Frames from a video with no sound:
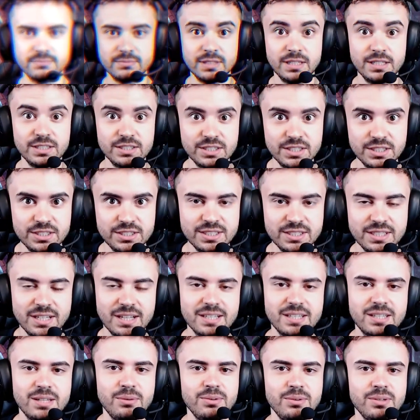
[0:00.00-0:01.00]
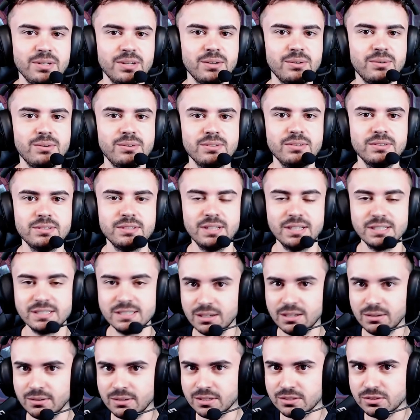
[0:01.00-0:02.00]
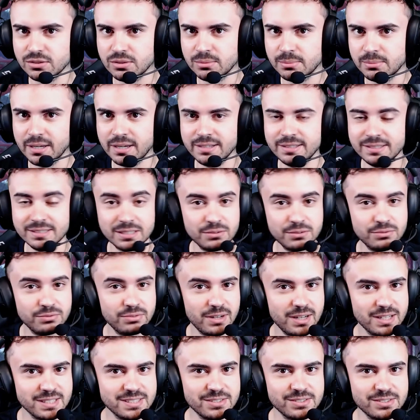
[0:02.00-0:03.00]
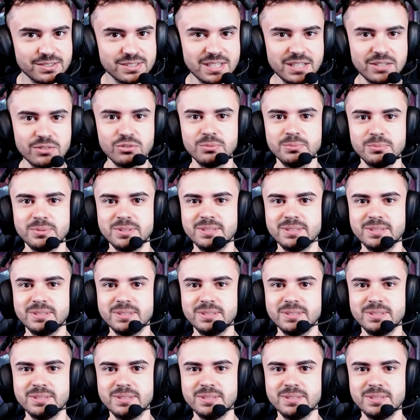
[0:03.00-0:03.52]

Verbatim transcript: E aí, gente, aqui é o Igão e essa aula é sobre a interface do Skydome.